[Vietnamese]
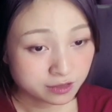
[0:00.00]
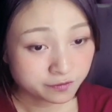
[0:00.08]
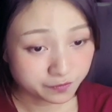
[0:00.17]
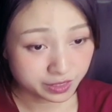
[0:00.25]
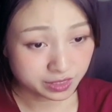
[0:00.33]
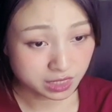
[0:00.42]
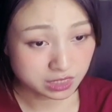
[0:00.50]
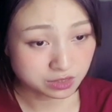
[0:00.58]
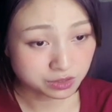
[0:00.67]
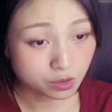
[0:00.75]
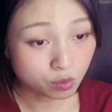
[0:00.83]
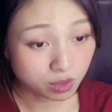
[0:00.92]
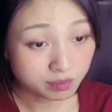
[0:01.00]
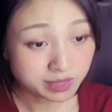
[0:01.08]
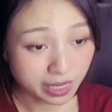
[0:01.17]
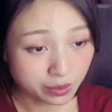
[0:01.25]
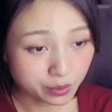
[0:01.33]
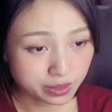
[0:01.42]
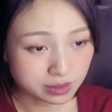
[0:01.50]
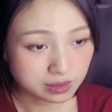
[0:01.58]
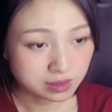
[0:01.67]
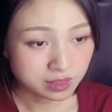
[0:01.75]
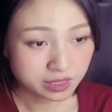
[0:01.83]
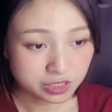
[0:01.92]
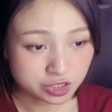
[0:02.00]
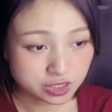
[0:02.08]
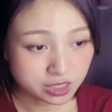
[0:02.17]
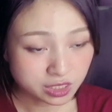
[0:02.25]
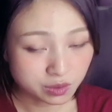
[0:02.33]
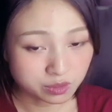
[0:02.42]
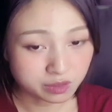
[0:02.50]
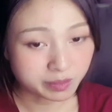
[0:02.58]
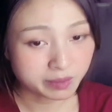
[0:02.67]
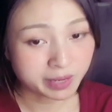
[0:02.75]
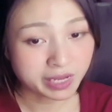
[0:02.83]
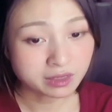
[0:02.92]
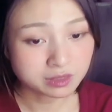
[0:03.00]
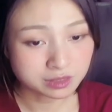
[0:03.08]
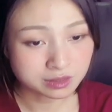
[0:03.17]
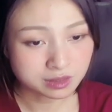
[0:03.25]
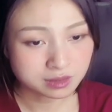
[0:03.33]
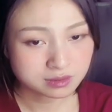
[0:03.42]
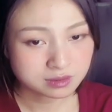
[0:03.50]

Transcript: vì thần giới cung cấp tài nguyên để cho rất nhiều người mạnh mẽ hơn nữa